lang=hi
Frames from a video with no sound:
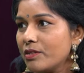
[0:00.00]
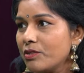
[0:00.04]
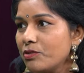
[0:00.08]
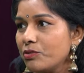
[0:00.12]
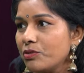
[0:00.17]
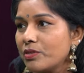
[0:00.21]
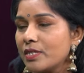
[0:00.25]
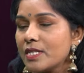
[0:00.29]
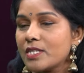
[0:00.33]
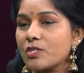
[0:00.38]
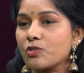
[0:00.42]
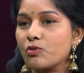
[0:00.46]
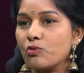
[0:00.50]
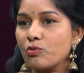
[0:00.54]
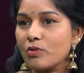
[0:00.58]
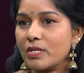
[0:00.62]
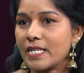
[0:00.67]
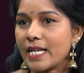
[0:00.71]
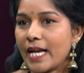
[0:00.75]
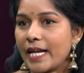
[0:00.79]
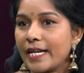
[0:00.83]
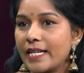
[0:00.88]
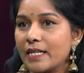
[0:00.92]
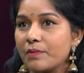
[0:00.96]
होगा उतना स्कूल
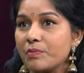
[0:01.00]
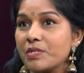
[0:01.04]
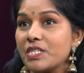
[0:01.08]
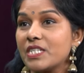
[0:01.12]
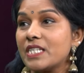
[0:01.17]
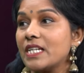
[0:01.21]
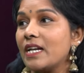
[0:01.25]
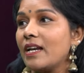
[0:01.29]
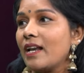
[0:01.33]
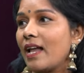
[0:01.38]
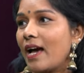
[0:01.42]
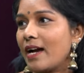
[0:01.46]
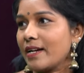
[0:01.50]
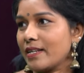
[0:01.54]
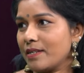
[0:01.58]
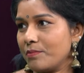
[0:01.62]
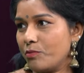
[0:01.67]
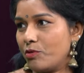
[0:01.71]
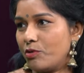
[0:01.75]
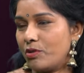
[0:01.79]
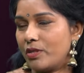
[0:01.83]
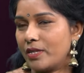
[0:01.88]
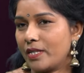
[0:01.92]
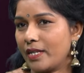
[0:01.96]
से आने के बाद चिल्ला के
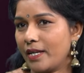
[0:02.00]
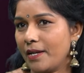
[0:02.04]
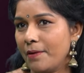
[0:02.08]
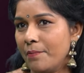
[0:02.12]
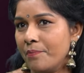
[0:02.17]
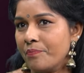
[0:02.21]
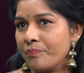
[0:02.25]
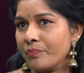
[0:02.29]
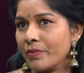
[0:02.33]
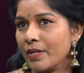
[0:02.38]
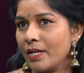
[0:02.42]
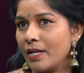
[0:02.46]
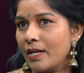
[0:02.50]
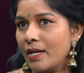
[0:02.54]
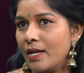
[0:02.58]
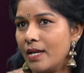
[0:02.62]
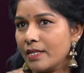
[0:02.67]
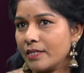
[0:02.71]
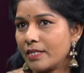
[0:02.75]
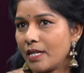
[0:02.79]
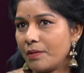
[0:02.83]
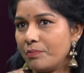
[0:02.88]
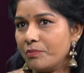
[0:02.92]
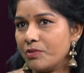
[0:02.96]
बोलते हैं
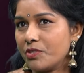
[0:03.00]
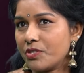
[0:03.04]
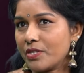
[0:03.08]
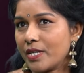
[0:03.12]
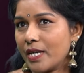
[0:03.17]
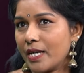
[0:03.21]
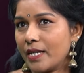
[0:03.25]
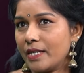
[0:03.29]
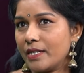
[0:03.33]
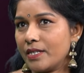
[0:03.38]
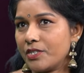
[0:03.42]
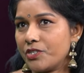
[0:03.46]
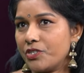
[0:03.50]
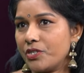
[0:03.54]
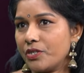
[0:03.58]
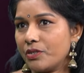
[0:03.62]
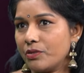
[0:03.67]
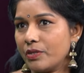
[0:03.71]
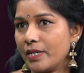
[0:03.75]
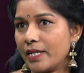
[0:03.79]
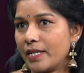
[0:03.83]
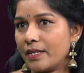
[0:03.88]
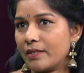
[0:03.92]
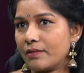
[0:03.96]
तब उसकी एनर्जी
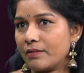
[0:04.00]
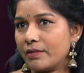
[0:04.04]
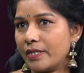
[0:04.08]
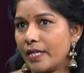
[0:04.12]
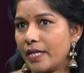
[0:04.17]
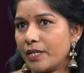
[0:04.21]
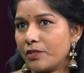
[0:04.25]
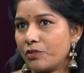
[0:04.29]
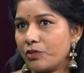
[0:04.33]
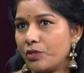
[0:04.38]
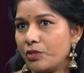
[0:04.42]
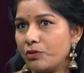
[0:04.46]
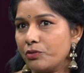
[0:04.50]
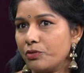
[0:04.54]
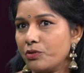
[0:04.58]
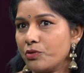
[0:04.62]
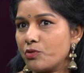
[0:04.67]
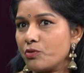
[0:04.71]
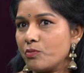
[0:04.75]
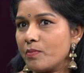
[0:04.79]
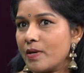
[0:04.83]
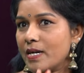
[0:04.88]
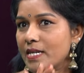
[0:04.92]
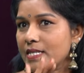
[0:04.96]
को देखती हूँ तो
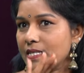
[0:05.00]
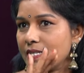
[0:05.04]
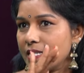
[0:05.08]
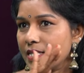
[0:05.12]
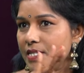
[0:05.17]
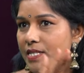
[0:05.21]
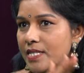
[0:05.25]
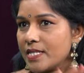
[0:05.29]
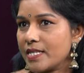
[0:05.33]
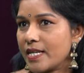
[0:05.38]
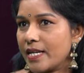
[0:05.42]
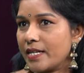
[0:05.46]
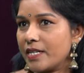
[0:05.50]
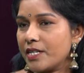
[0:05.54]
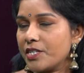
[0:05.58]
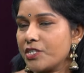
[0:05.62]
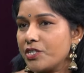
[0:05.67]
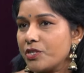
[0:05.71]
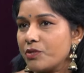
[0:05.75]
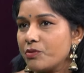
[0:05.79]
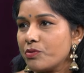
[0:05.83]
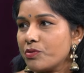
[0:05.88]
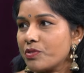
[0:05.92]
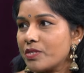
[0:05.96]
सुबह से जिस
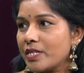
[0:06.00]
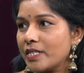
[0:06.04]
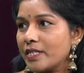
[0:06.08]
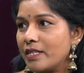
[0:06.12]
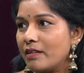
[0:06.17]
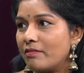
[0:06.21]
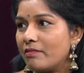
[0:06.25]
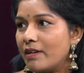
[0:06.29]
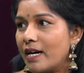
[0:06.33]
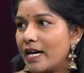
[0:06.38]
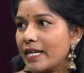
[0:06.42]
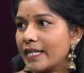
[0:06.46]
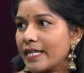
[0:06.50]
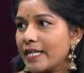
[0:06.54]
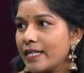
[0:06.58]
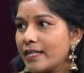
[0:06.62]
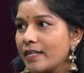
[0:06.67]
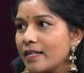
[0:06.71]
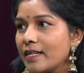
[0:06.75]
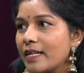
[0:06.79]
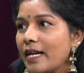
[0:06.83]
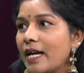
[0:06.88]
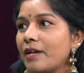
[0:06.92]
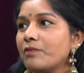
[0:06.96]
एनर्जी को उसने दबा के
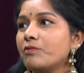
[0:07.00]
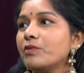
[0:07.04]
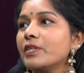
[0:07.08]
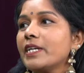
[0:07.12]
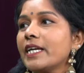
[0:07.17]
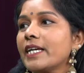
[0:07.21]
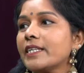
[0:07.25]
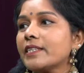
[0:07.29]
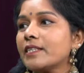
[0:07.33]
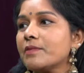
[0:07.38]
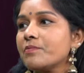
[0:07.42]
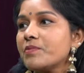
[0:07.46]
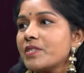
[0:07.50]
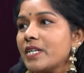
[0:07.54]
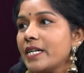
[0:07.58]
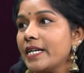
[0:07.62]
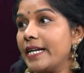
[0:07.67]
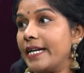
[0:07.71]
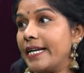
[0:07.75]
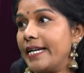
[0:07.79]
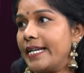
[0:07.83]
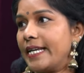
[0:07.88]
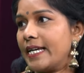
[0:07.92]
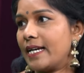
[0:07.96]
रखा है वो एकदम से
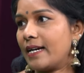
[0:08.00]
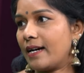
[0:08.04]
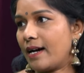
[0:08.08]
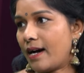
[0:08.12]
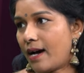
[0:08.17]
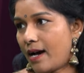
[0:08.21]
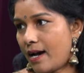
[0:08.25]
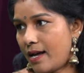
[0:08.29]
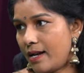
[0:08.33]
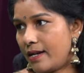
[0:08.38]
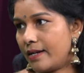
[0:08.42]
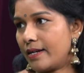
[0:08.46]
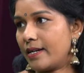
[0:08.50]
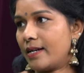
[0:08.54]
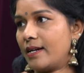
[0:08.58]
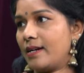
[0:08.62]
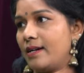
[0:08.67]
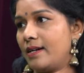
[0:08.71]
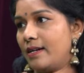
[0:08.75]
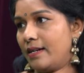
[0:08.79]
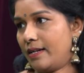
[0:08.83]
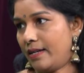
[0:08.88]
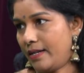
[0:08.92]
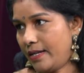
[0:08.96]
निकाल
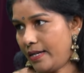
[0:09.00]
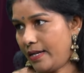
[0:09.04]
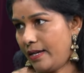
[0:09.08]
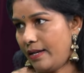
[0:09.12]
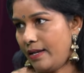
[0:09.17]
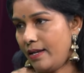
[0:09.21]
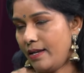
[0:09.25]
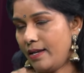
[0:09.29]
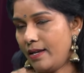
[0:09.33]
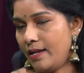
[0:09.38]
रहा है